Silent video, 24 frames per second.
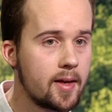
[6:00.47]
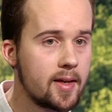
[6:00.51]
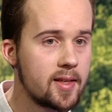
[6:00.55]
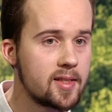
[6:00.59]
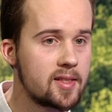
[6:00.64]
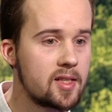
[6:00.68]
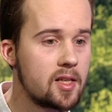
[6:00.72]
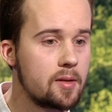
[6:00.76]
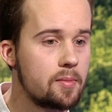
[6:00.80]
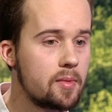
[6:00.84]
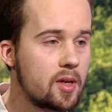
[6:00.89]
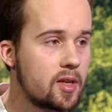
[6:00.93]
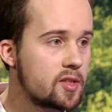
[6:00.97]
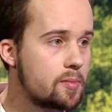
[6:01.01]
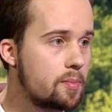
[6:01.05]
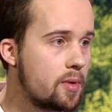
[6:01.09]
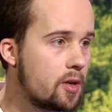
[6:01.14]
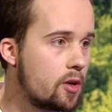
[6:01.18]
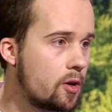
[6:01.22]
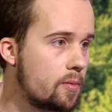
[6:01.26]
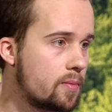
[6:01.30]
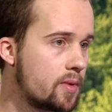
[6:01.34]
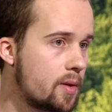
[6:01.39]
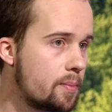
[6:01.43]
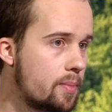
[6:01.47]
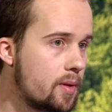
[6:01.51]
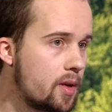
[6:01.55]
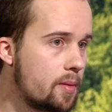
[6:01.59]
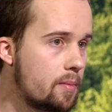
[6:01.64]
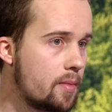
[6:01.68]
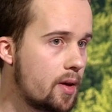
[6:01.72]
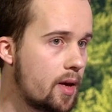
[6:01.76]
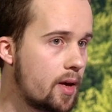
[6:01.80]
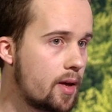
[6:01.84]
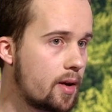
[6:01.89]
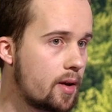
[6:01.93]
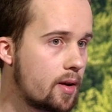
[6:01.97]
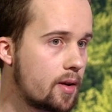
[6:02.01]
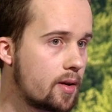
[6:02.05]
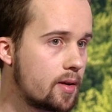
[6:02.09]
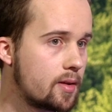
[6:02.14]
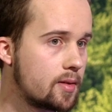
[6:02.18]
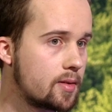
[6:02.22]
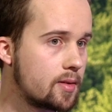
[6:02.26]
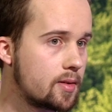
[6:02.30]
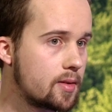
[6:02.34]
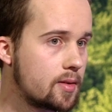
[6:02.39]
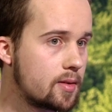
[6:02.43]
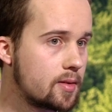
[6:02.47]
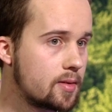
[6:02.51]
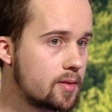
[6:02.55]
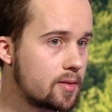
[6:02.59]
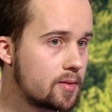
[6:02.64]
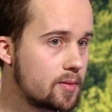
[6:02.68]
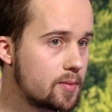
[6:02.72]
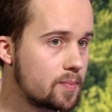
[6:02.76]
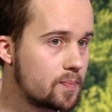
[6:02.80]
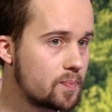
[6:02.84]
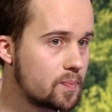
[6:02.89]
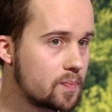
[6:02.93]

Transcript: Если мы разберем на примере э,